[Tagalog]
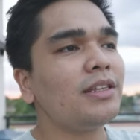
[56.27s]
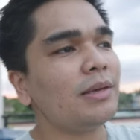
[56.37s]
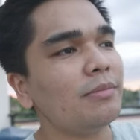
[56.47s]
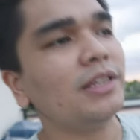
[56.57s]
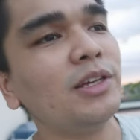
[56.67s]

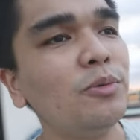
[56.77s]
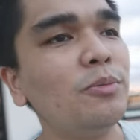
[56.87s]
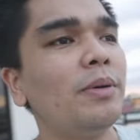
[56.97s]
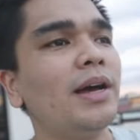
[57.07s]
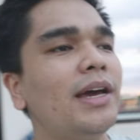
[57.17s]
Team
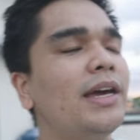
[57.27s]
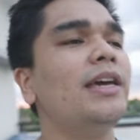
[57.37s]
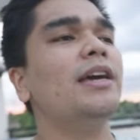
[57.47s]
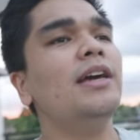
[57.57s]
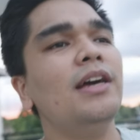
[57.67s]
Katagumpay,
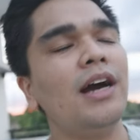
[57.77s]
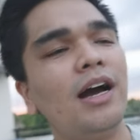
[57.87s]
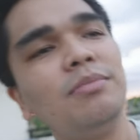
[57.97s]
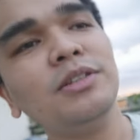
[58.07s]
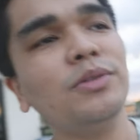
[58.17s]

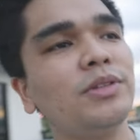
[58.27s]
Habado